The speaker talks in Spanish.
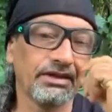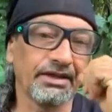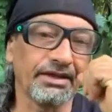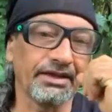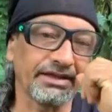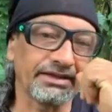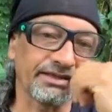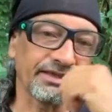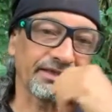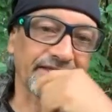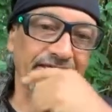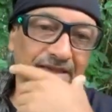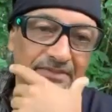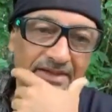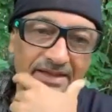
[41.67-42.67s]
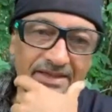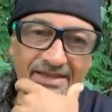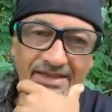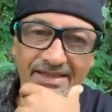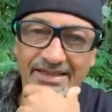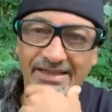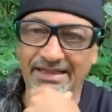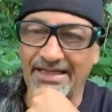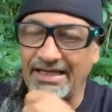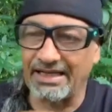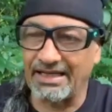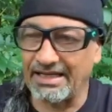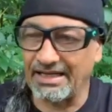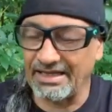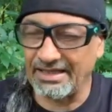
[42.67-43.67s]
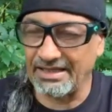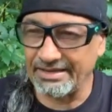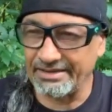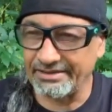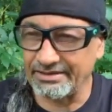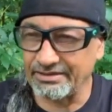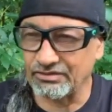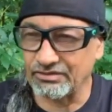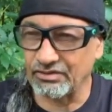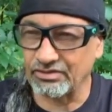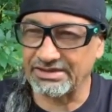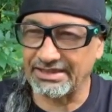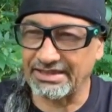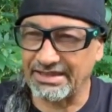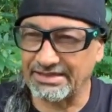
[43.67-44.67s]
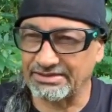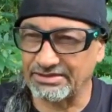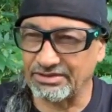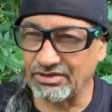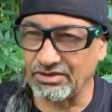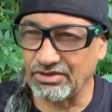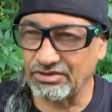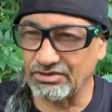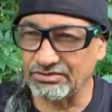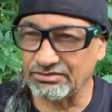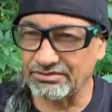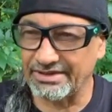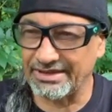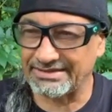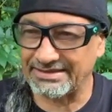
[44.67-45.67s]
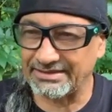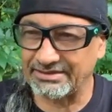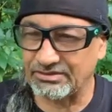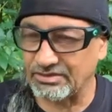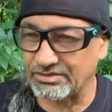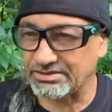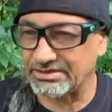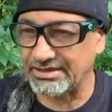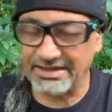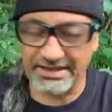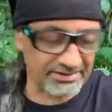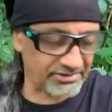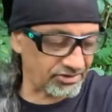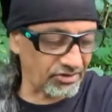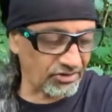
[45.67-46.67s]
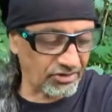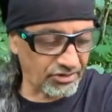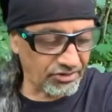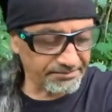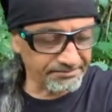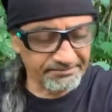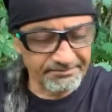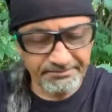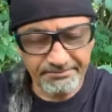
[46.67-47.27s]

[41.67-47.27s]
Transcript: En este tema de la intoxicación, desintoxicación.